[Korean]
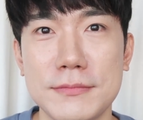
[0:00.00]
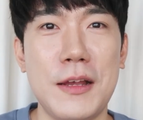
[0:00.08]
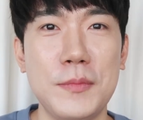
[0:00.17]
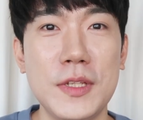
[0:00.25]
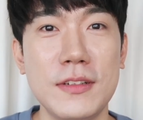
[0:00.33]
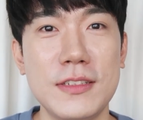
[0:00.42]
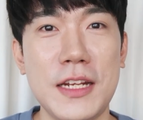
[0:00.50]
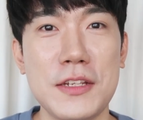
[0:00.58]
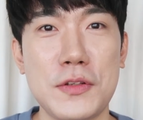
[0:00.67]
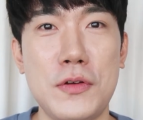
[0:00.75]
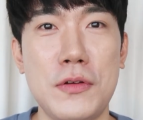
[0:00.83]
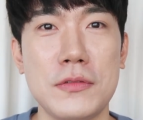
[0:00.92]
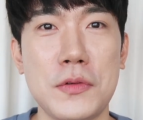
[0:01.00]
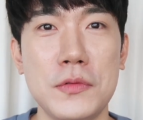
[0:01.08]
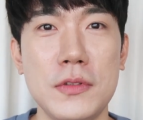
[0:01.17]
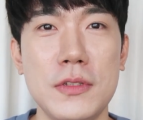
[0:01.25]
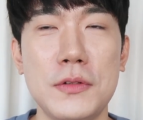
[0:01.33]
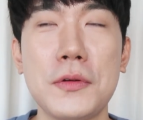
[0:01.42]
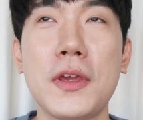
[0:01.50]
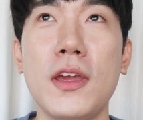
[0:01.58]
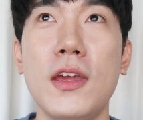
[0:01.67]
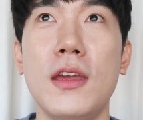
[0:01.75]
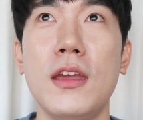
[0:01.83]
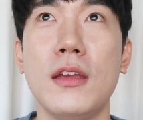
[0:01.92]
아무튼 그래서 저는
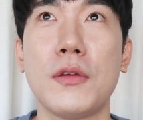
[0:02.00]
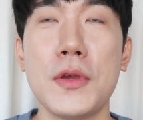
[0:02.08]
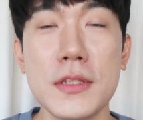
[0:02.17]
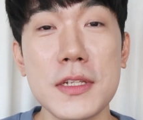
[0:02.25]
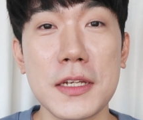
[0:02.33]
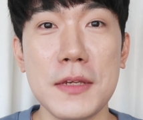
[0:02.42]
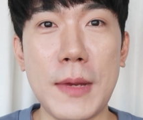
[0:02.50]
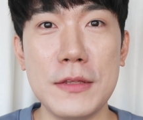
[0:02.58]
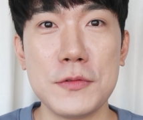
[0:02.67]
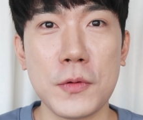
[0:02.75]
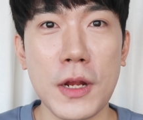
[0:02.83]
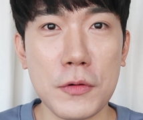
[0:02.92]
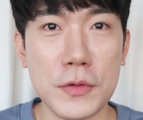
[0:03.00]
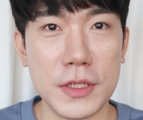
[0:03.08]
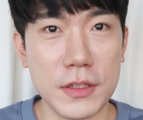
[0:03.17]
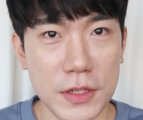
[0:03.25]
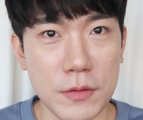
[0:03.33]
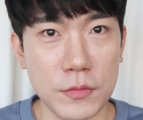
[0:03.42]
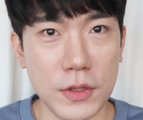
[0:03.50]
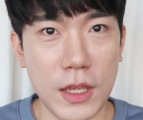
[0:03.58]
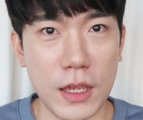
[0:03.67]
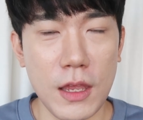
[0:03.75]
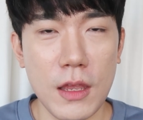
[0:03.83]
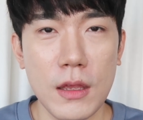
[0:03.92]
이렇게 굉장히 만족을 하고 있기
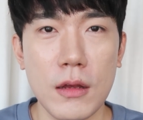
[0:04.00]
때문에